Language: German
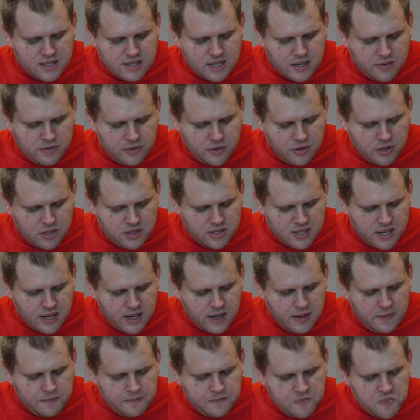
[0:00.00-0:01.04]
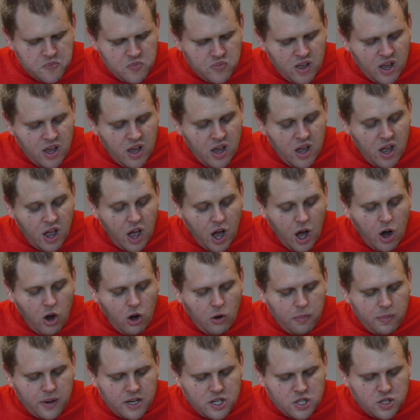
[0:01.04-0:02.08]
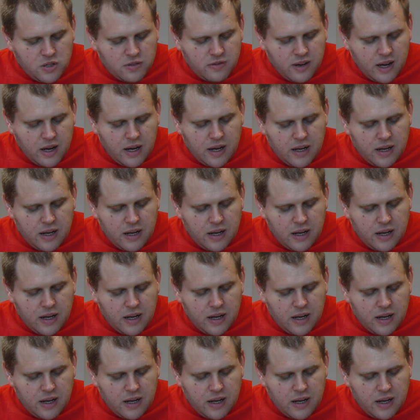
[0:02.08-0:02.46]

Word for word: Sein Vorteil auch bei schon